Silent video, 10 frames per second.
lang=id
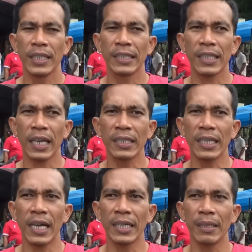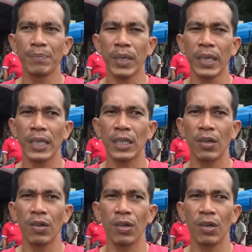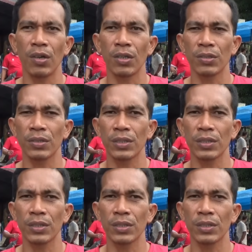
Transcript: diantaranya ada 4 ekor